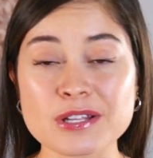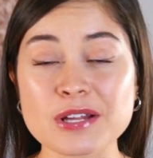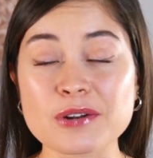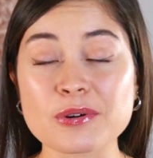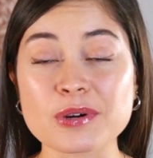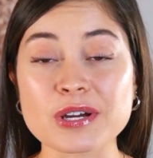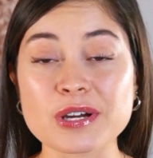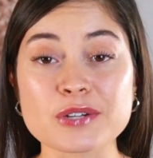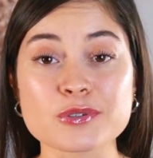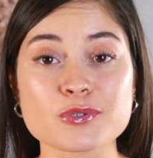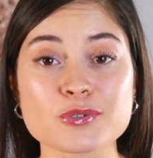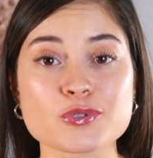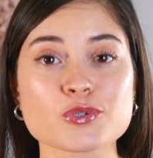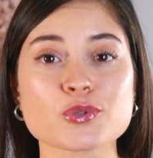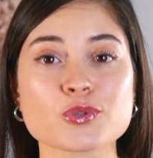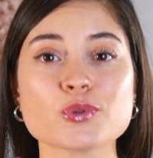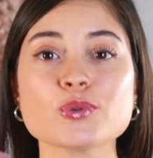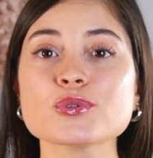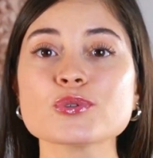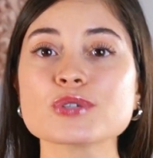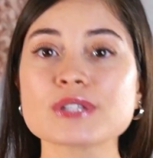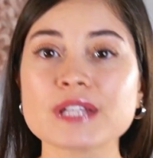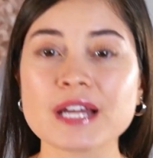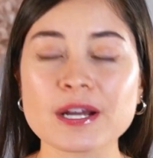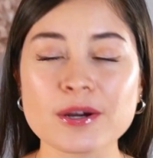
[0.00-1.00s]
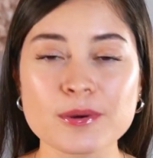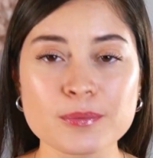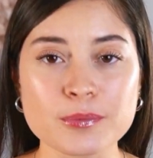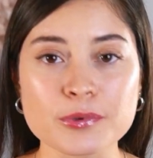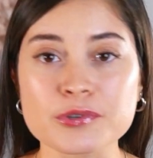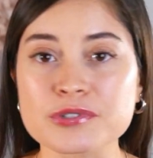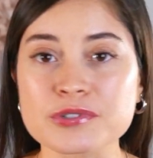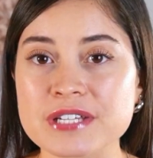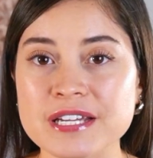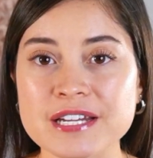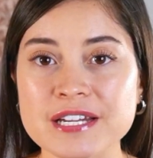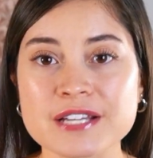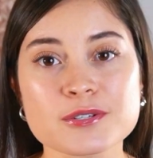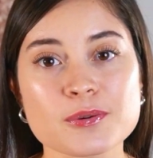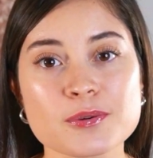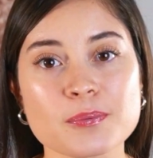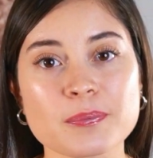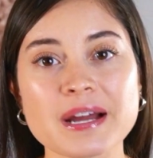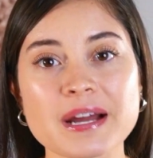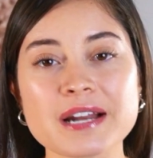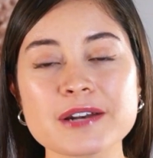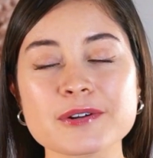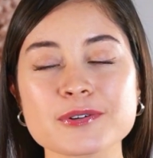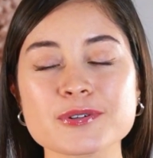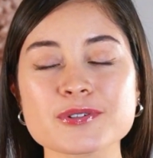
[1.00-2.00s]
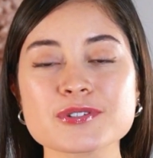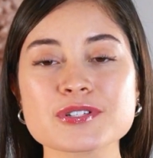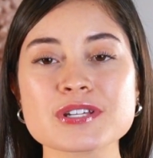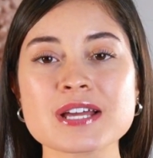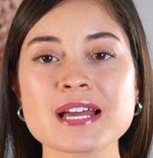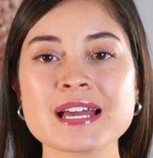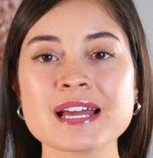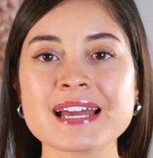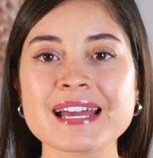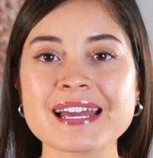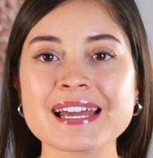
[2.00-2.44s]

a lo que nos gusta como seres humanos,